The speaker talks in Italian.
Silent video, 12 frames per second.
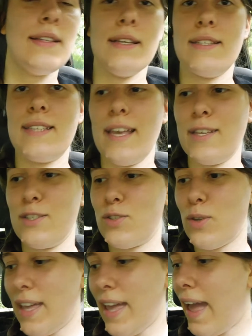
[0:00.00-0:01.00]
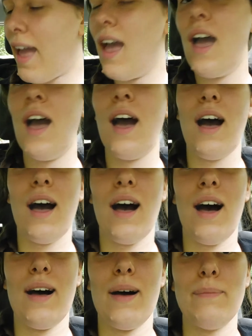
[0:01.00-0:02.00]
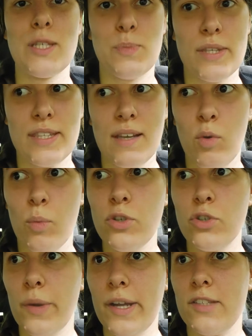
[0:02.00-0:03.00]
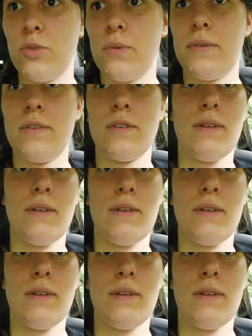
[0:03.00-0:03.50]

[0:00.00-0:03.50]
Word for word: nel senso che uh, mi aspettavo molto peggio, per,